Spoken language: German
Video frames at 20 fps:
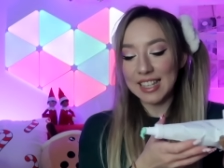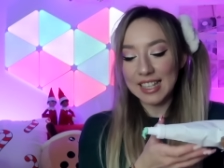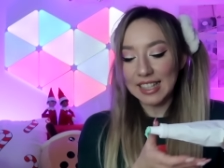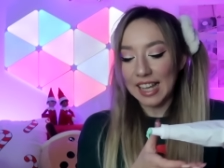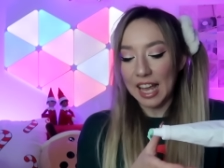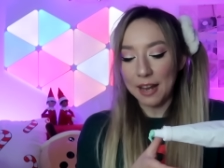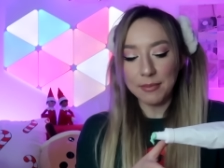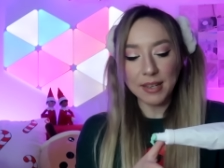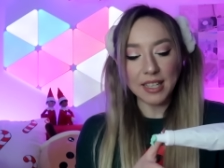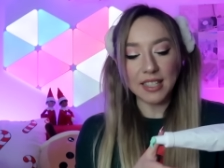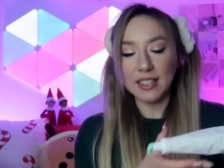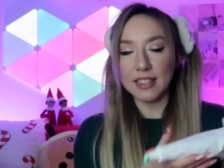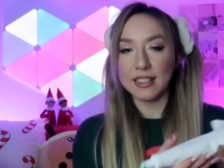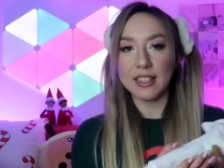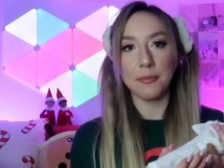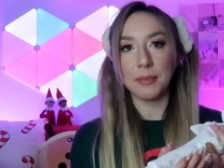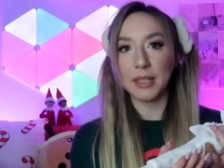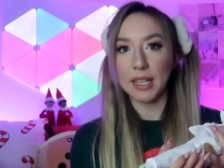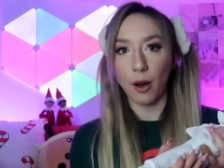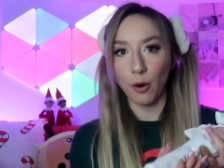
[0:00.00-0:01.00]
ich kenne mich nicht
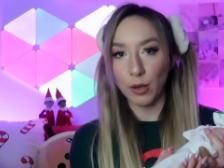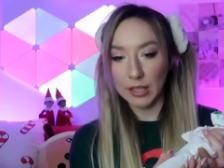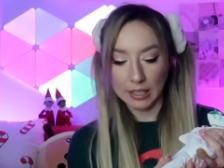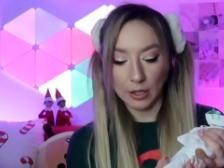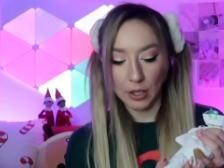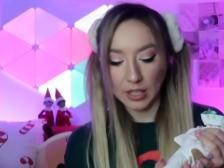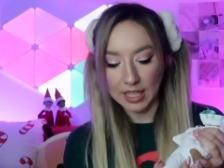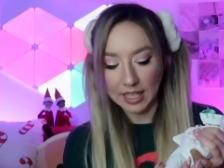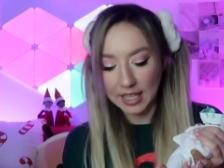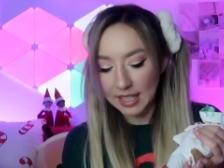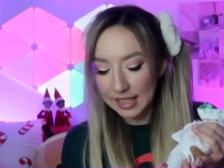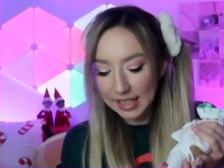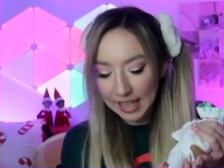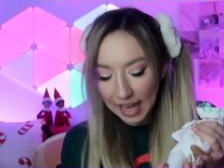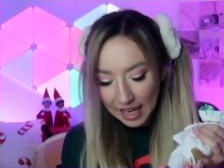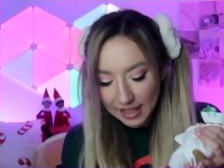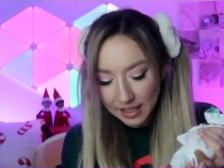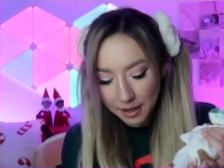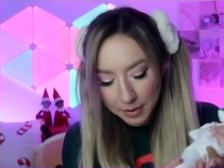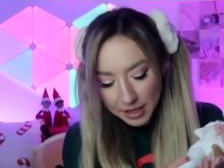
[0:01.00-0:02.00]
damit aus, Leute. Ich
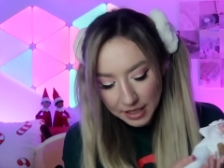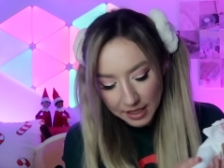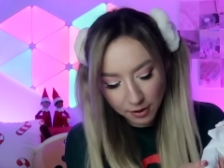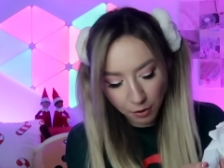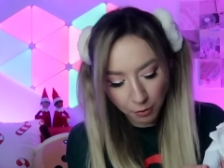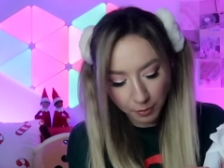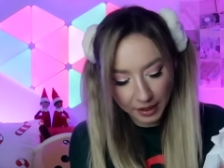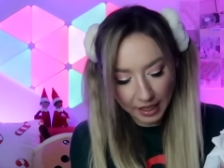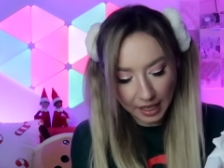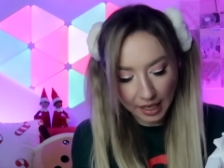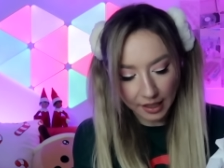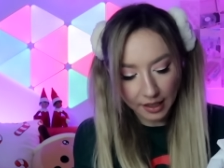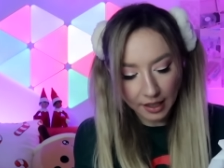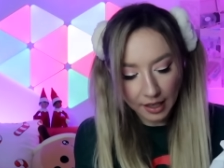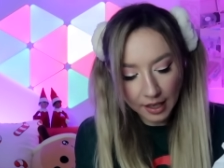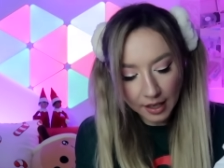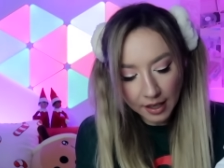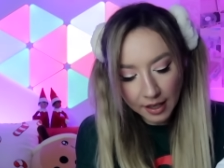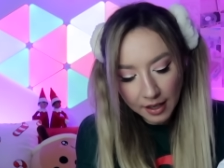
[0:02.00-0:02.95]
kann damit nicht umgehen.